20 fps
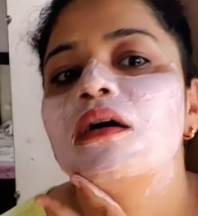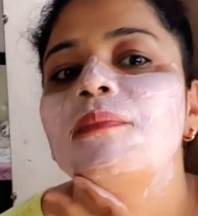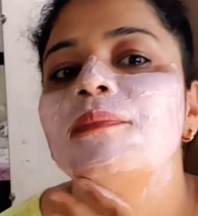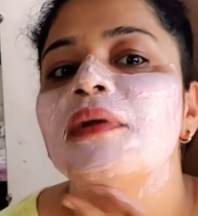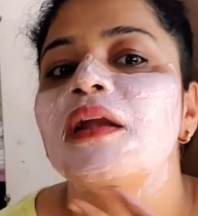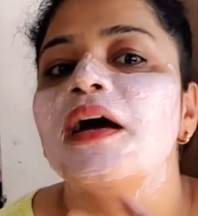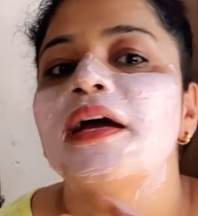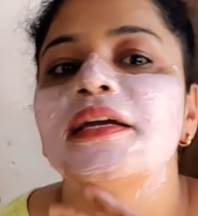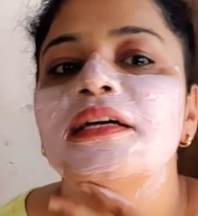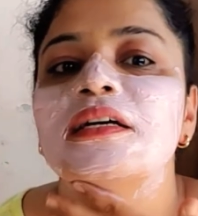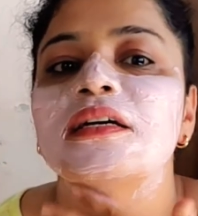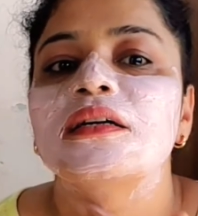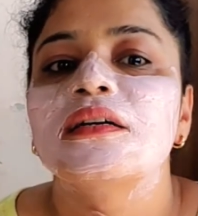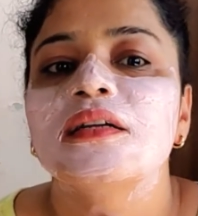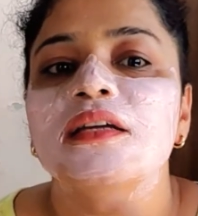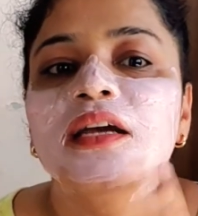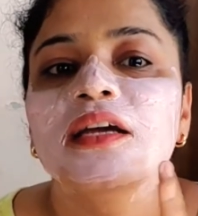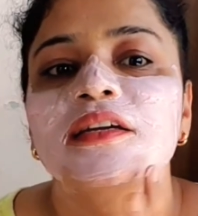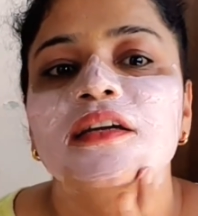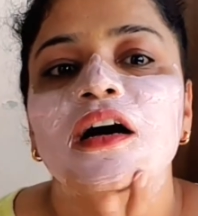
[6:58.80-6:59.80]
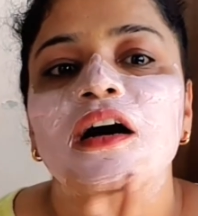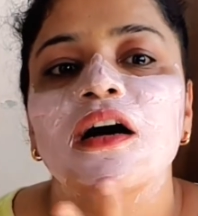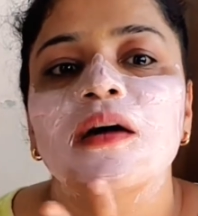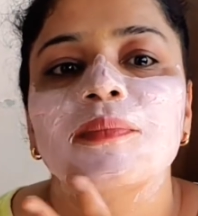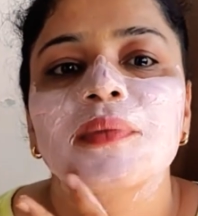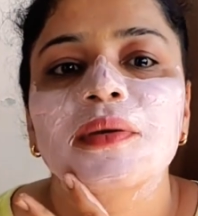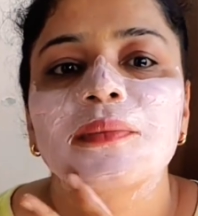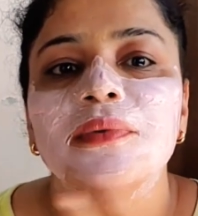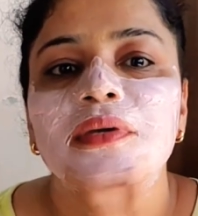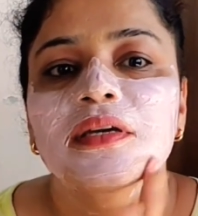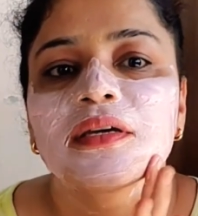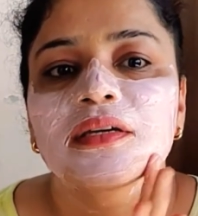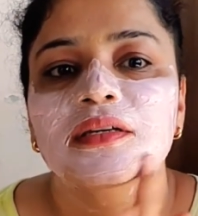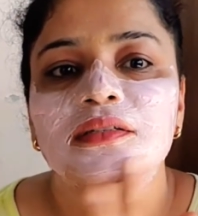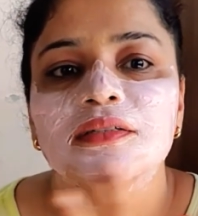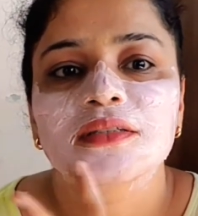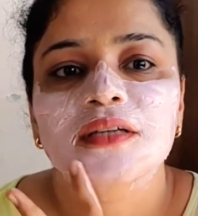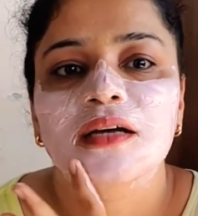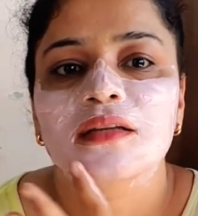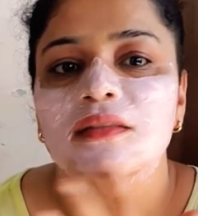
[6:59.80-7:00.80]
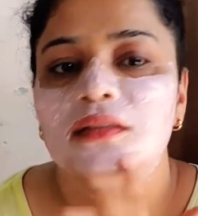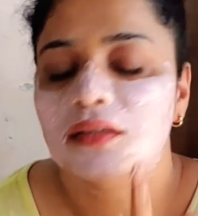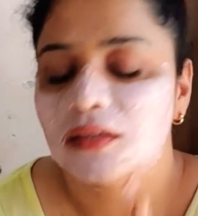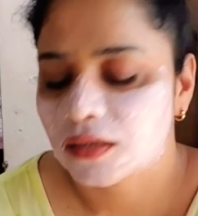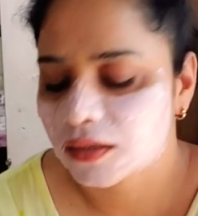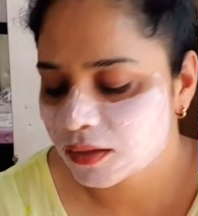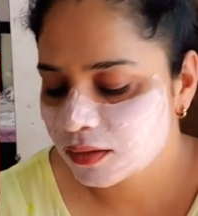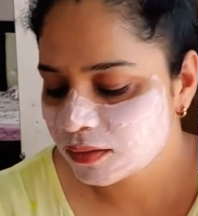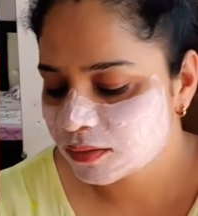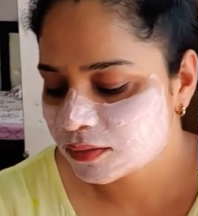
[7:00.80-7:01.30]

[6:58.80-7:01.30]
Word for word: अप्लाई करनी है यहाँ पे भी हेयर्स आते हैं